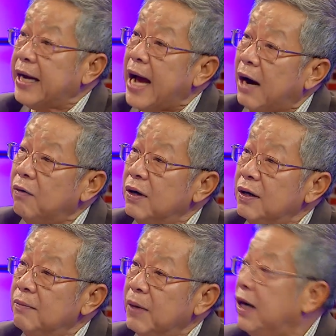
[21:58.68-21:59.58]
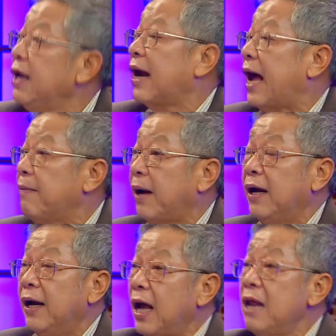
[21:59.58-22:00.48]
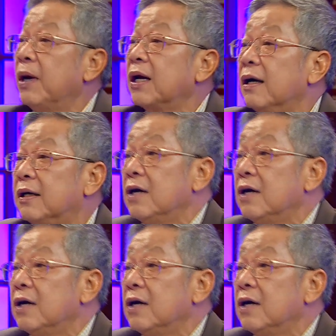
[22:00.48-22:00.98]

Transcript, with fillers: ดายดาวมันคลี่คลายไปและนี่มันเกิ